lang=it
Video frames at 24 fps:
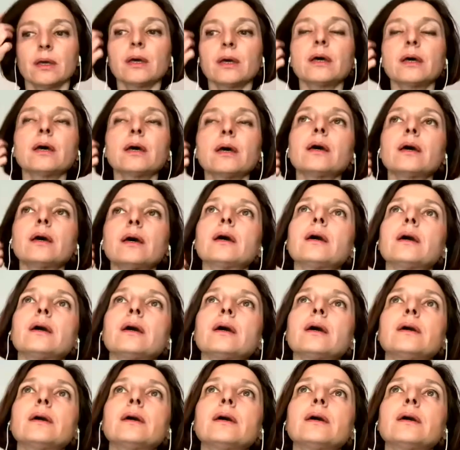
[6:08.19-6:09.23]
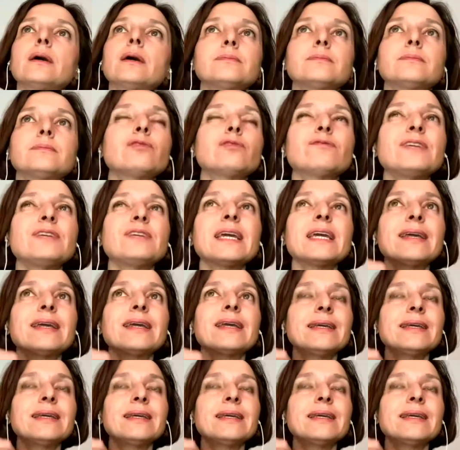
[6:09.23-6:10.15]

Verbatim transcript: eh, non viene